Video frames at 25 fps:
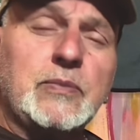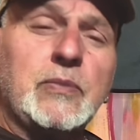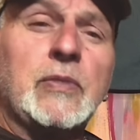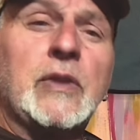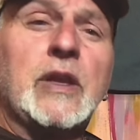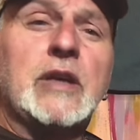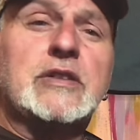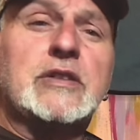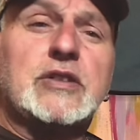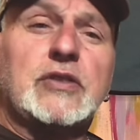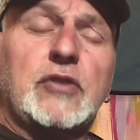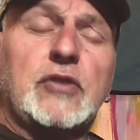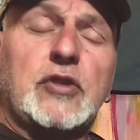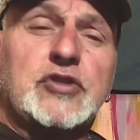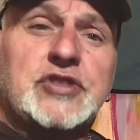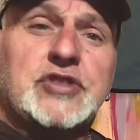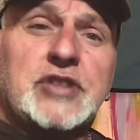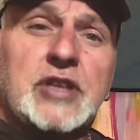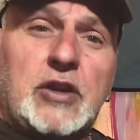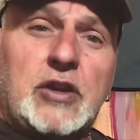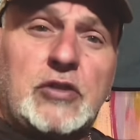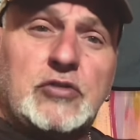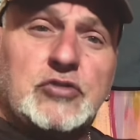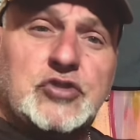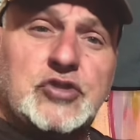Se você
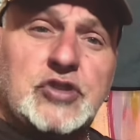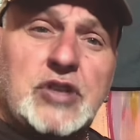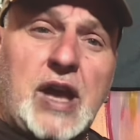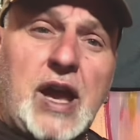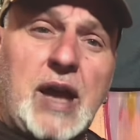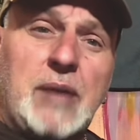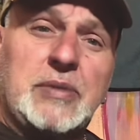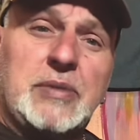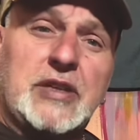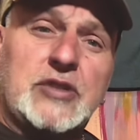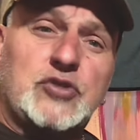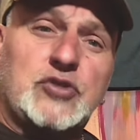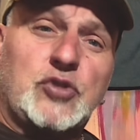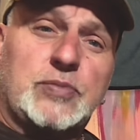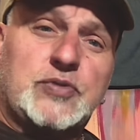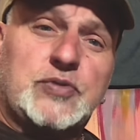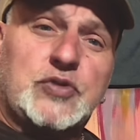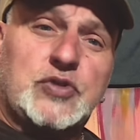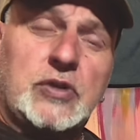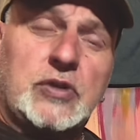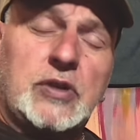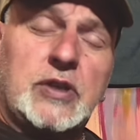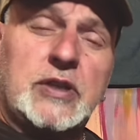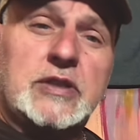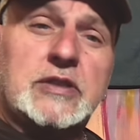não sabe as
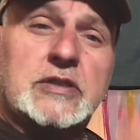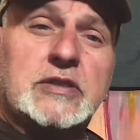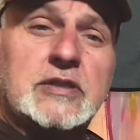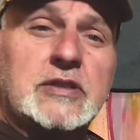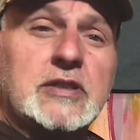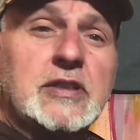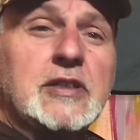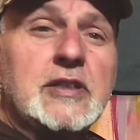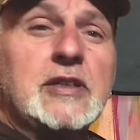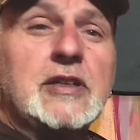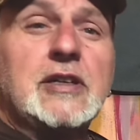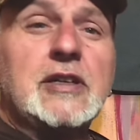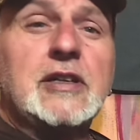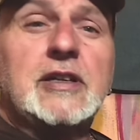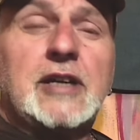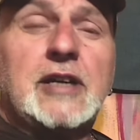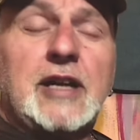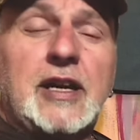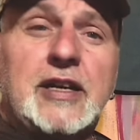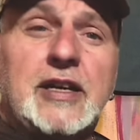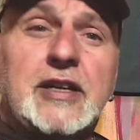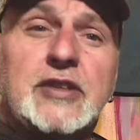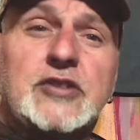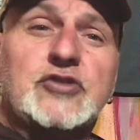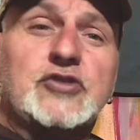opções,
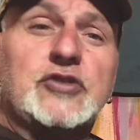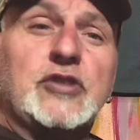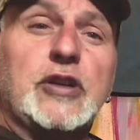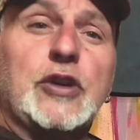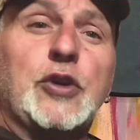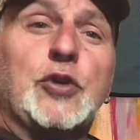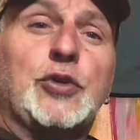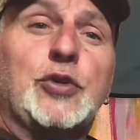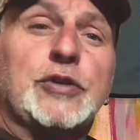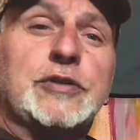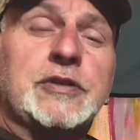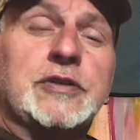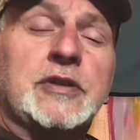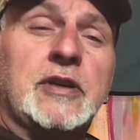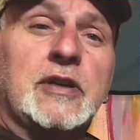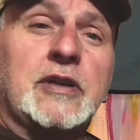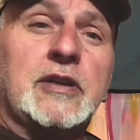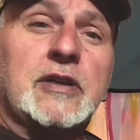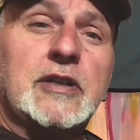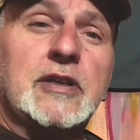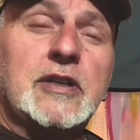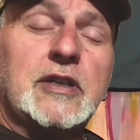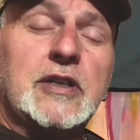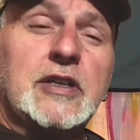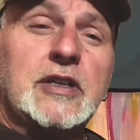aí a história é
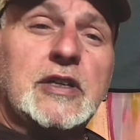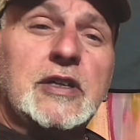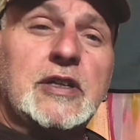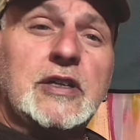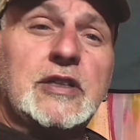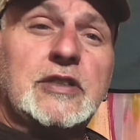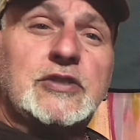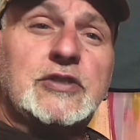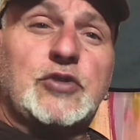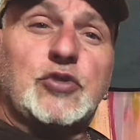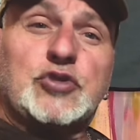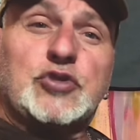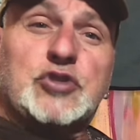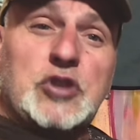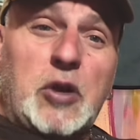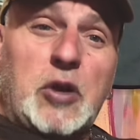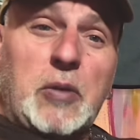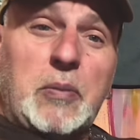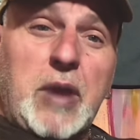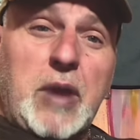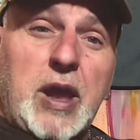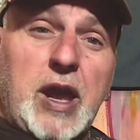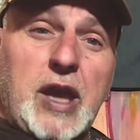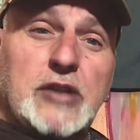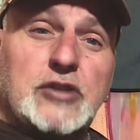outra. Se o seu
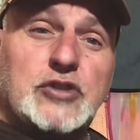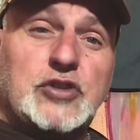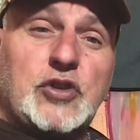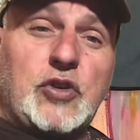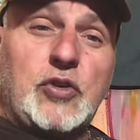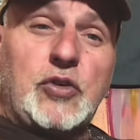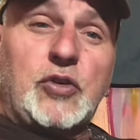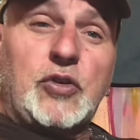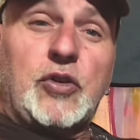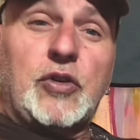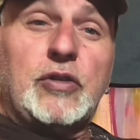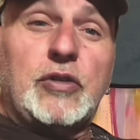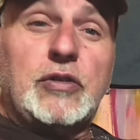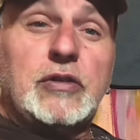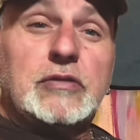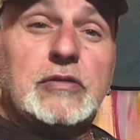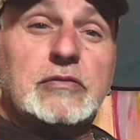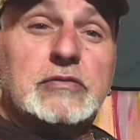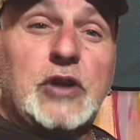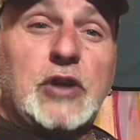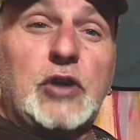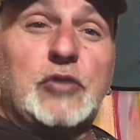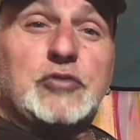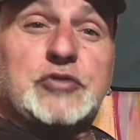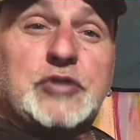médico
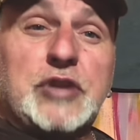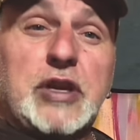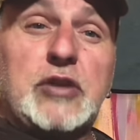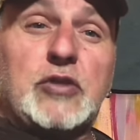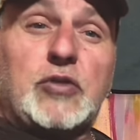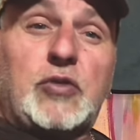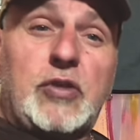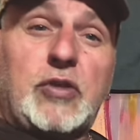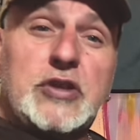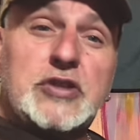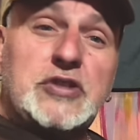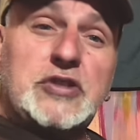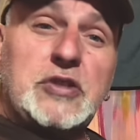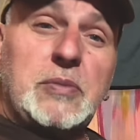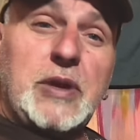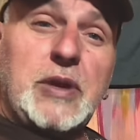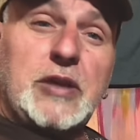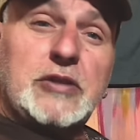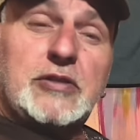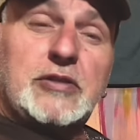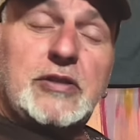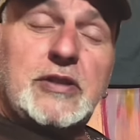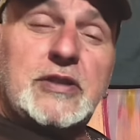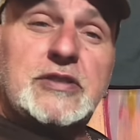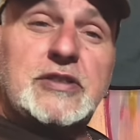não tem o
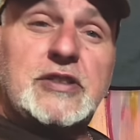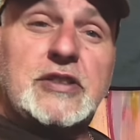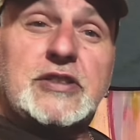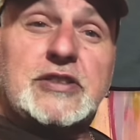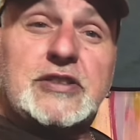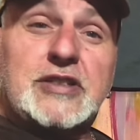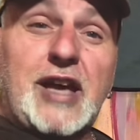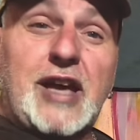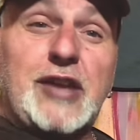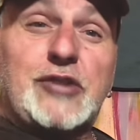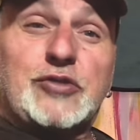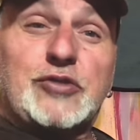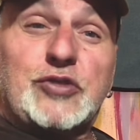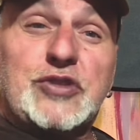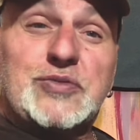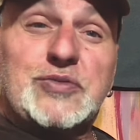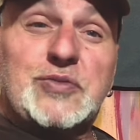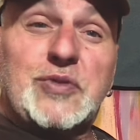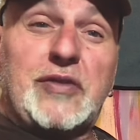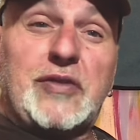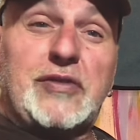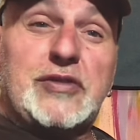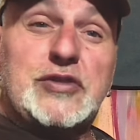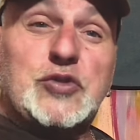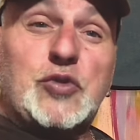conhecimento necessário em
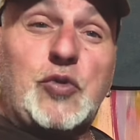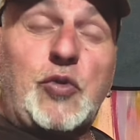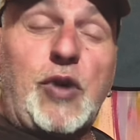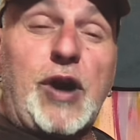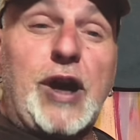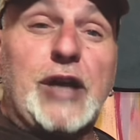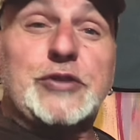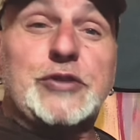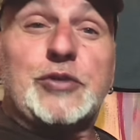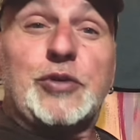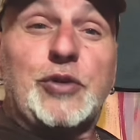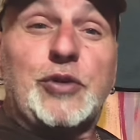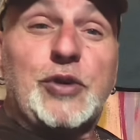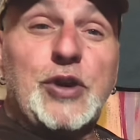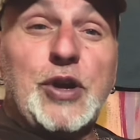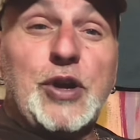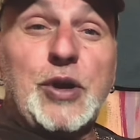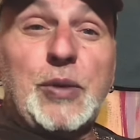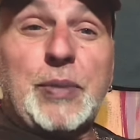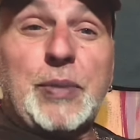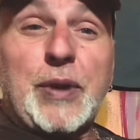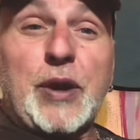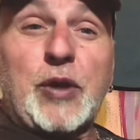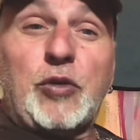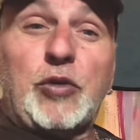2024
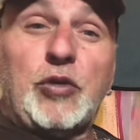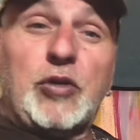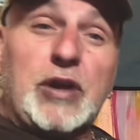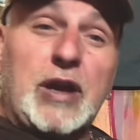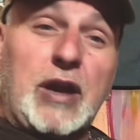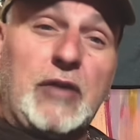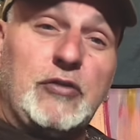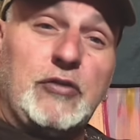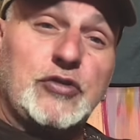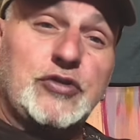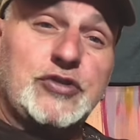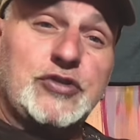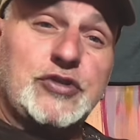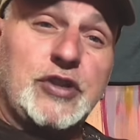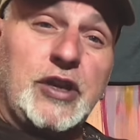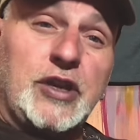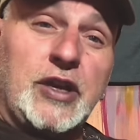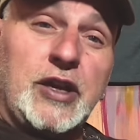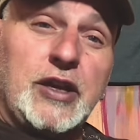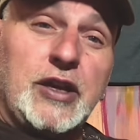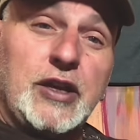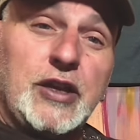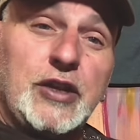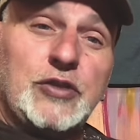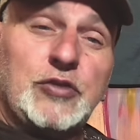para colocar
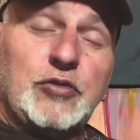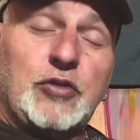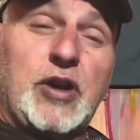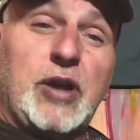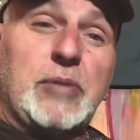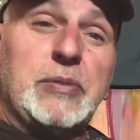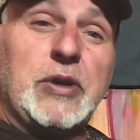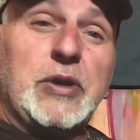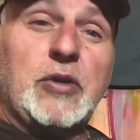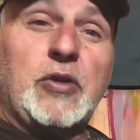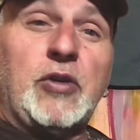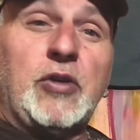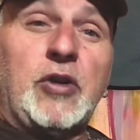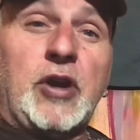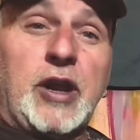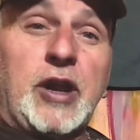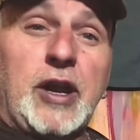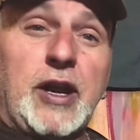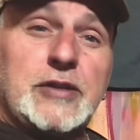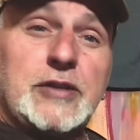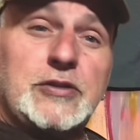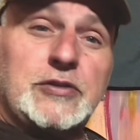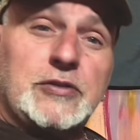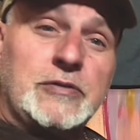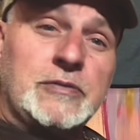você no caminho
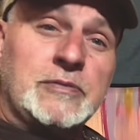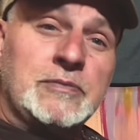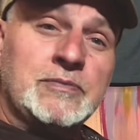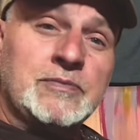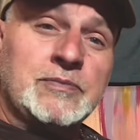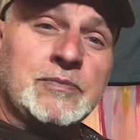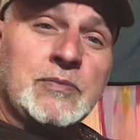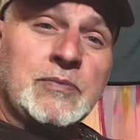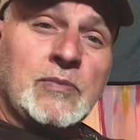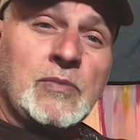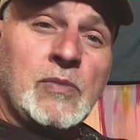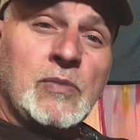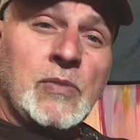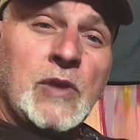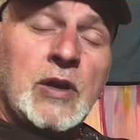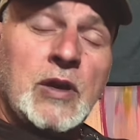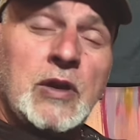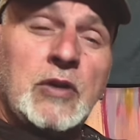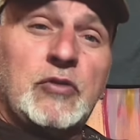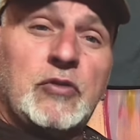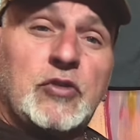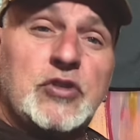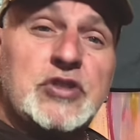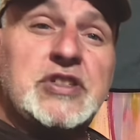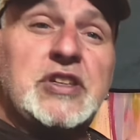correto,
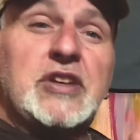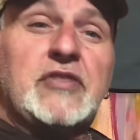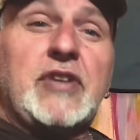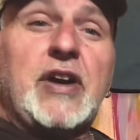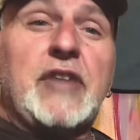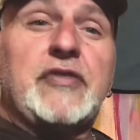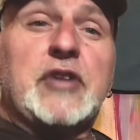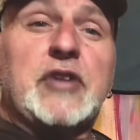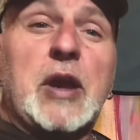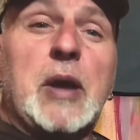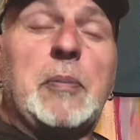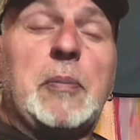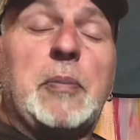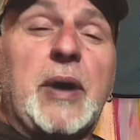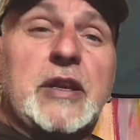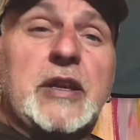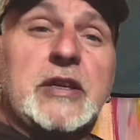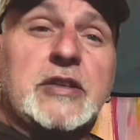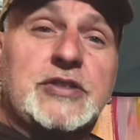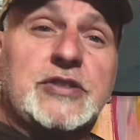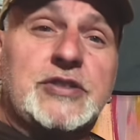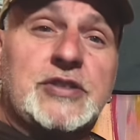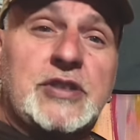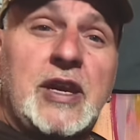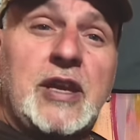você vai ficar
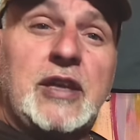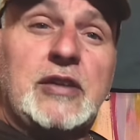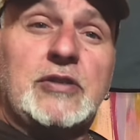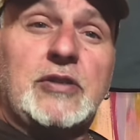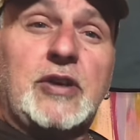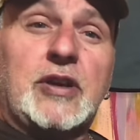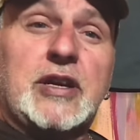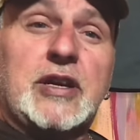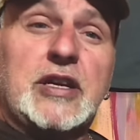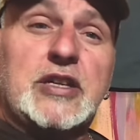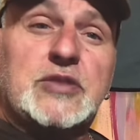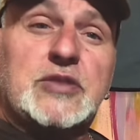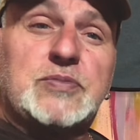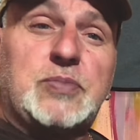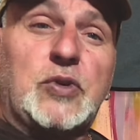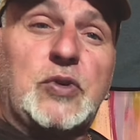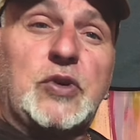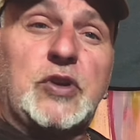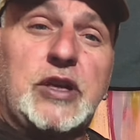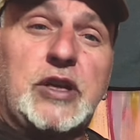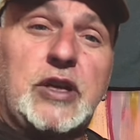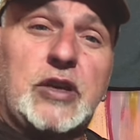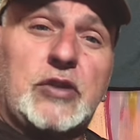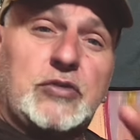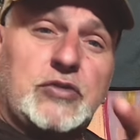parecendo aqueles
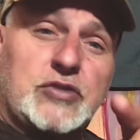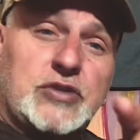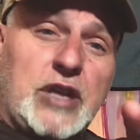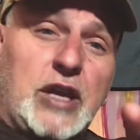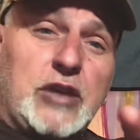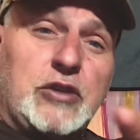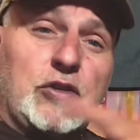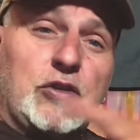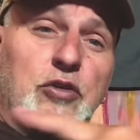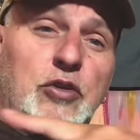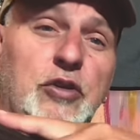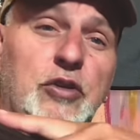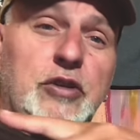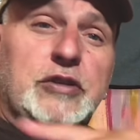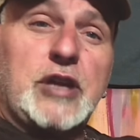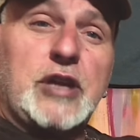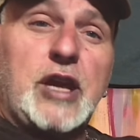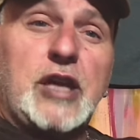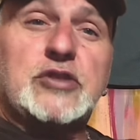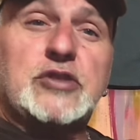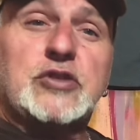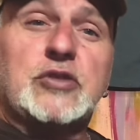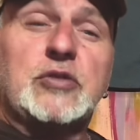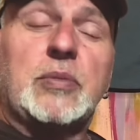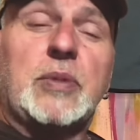burricos aí no
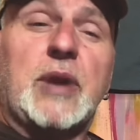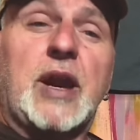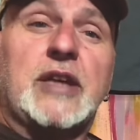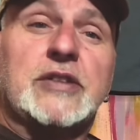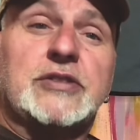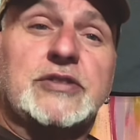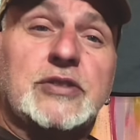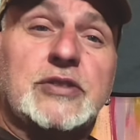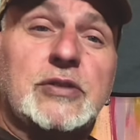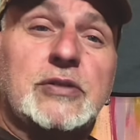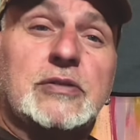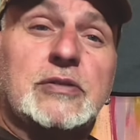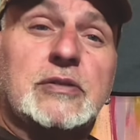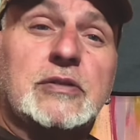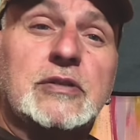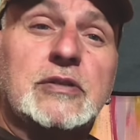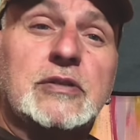Nordeste do Brasil,